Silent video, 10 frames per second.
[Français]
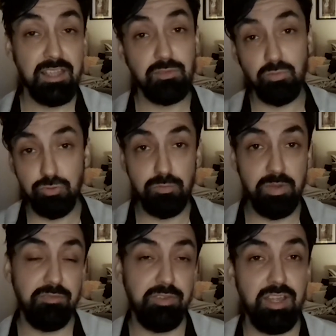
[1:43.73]
Et son jeu
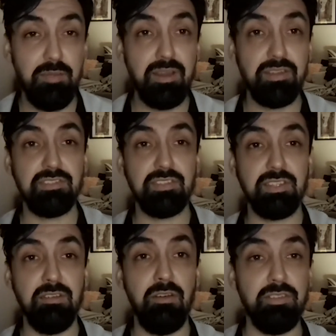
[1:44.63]
préféré, bah,
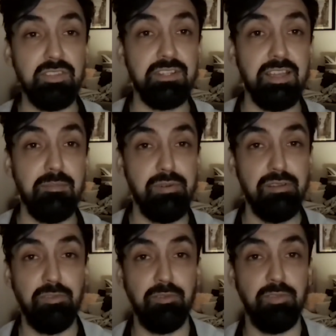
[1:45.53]
c'est euh, Zelda
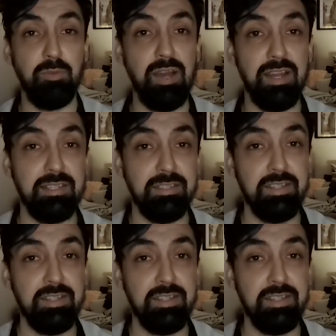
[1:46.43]
Breath of the Wild.